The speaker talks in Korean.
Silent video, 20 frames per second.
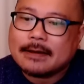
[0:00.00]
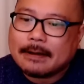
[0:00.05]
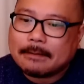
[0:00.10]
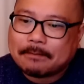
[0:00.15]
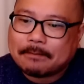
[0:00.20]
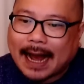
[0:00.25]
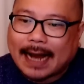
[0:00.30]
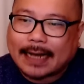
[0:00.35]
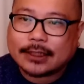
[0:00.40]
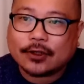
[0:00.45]

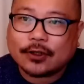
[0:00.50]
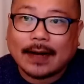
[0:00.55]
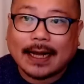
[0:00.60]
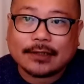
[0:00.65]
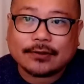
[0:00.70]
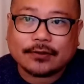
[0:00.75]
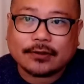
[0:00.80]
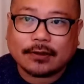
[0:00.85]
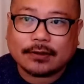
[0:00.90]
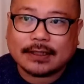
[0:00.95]
박정하
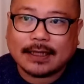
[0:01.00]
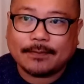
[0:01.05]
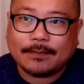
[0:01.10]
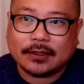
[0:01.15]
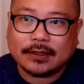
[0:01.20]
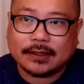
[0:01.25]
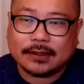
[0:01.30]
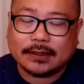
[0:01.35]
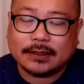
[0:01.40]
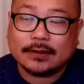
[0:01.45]
수석
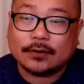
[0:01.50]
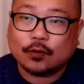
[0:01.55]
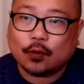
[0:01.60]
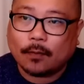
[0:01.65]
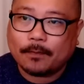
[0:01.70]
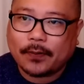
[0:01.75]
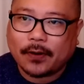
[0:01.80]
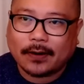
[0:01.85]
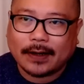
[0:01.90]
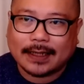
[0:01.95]
대변인은
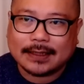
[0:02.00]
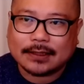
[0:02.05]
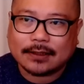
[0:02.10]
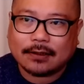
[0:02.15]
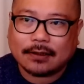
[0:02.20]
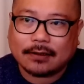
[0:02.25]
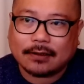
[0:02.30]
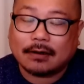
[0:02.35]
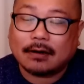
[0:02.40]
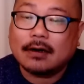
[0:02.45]

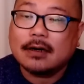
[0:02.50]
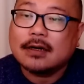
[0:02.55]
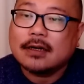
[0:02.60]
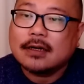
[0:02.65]
논평에서